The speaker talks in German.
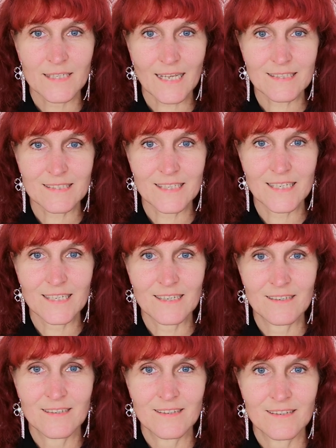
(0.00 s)
dass
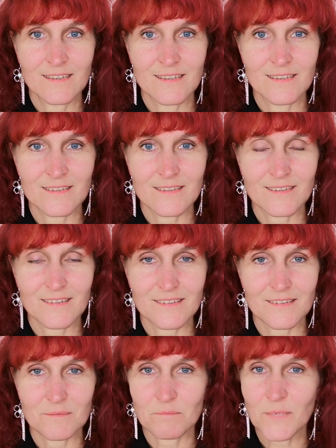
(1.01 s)
sie
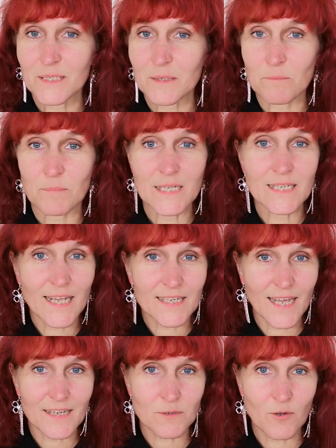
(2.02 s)
mit Bildern
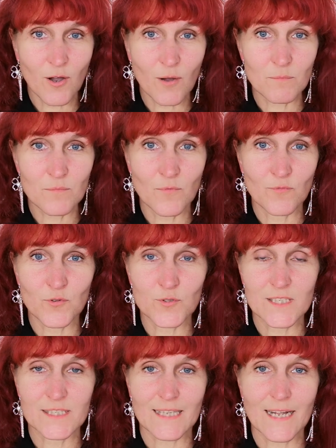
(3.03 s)
ankommen, wo
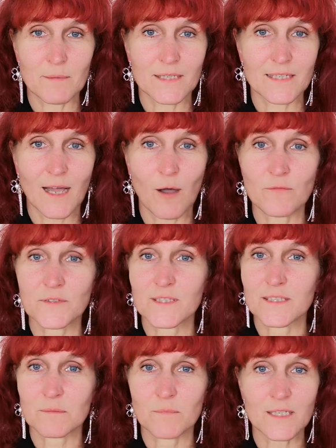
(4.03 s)
sie selber drauf
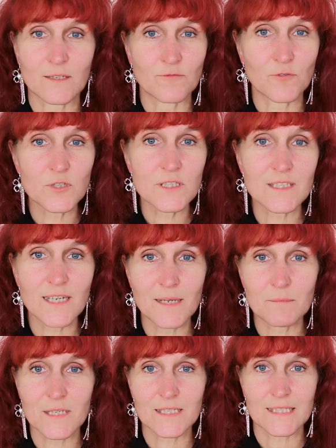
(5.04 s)
sind, mit Wunden
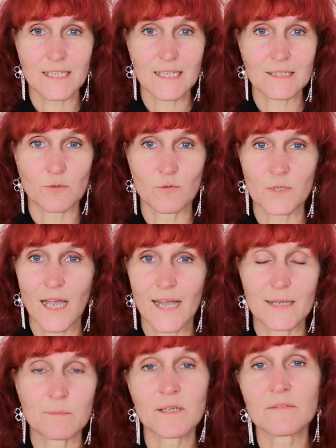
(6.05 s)
im Gesicht
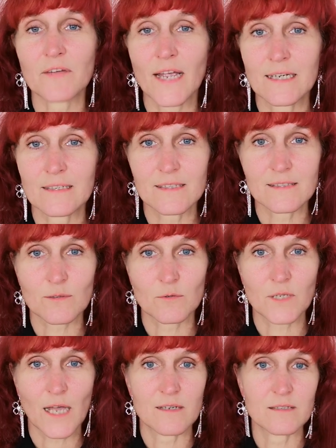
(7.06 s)
oder im Gefängnis
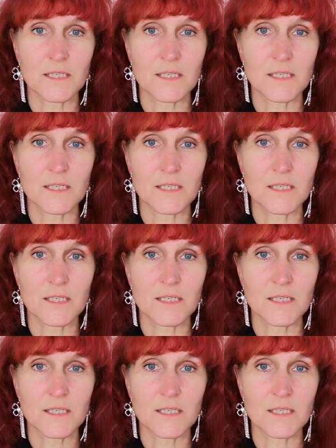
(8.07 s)
oder